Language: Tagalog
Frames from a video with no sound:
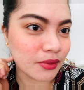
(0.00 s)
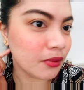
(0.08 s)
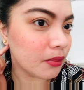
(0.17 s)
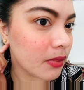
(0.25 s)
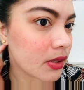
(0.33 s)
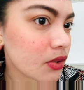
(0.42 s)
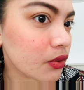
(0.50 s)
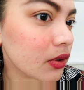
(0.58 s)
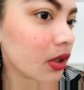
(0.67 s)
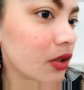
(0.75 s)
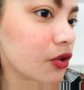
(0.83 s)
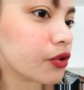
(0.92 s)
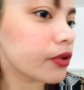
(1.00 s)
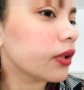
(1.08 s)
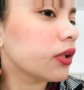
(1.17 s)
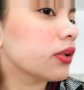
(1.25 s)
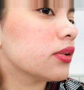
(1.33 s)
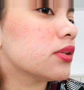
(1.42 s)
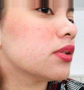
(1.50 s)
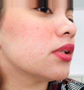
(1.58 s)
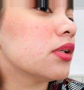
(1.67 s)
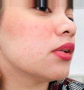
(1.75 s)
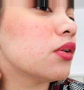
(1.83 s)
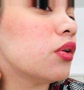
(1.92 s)
ng Mason Naturals
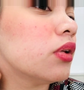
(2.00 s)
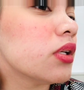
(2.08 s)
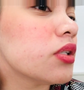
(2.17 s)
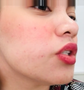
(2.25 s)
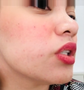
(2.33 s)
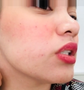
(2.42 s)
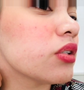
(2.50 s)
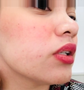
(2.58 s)
na collagen